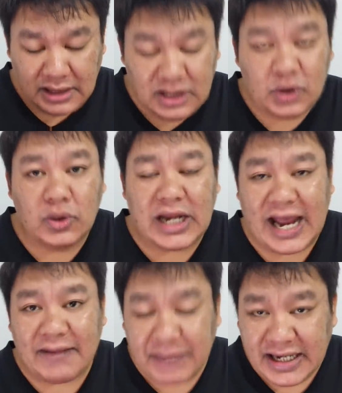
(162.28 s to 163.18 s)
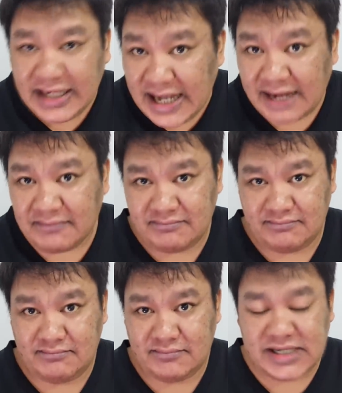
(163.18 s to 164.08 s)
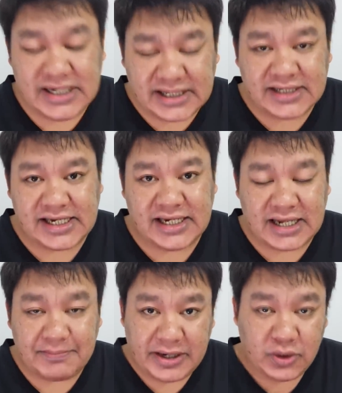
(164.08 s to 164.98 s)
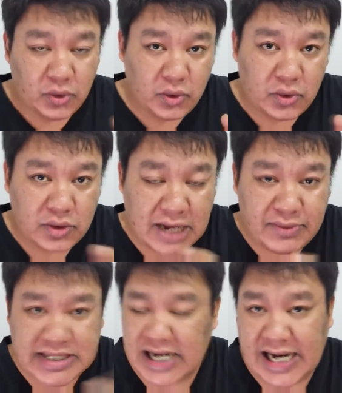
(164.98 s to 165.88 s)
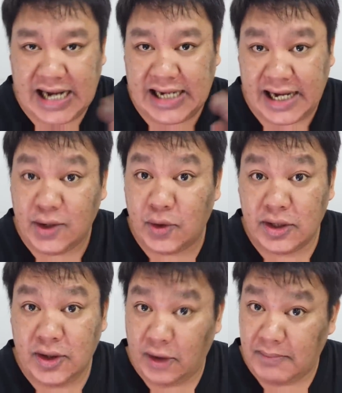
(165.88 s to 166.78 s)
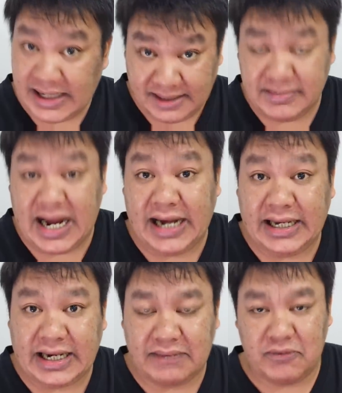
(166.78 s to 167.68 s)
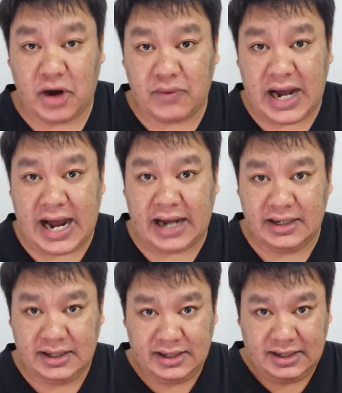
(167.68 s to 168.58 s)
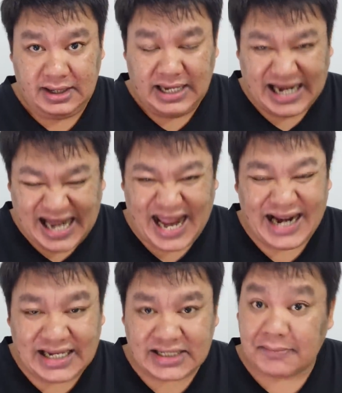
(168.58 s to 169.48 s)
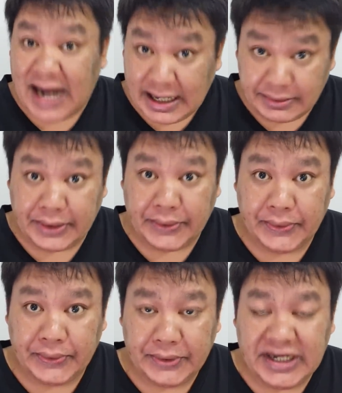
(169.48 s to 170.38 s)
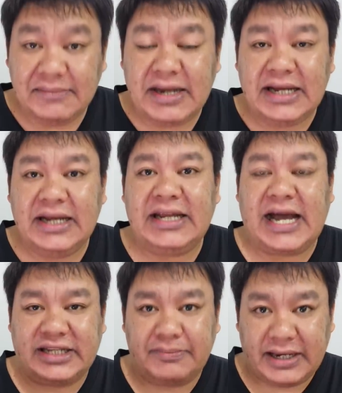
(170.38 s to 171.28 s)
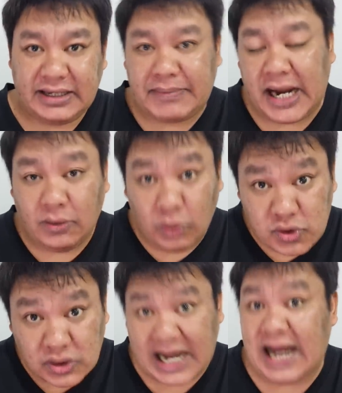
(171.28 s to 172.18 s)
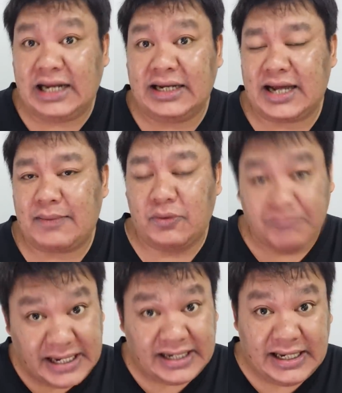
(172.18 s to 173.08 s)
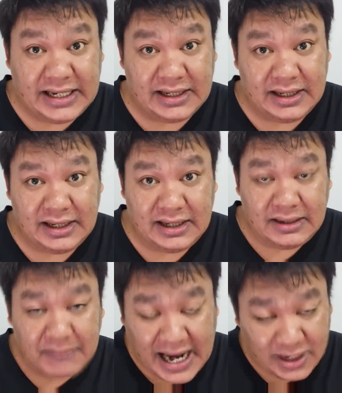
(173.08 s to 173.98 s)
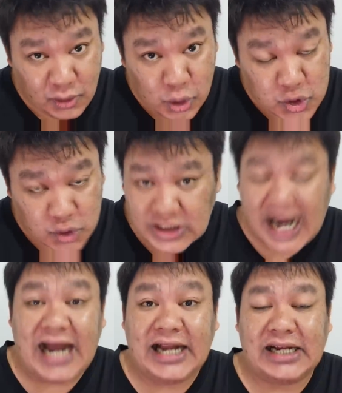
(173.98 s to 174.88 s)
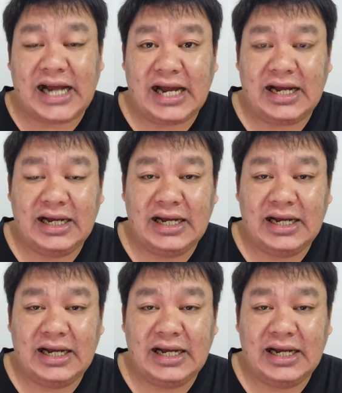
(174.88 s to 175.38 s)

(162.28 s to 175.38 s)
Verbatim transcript: ฤดูแล้งปีเนี้ยซึ่งจริง ๆ ถ้าไปดูนักวิชาการหลายคนออกมาทำนายนะครับ บอกว่าแรงเนี่ยจะมาเร็ว ดีไม่ดีนี่อาจจะเป็นพายุลูกสุดท้ายแล้วนะครับ ของปีนี้ พายุลูกสุดท้ายแล้วนะฮะ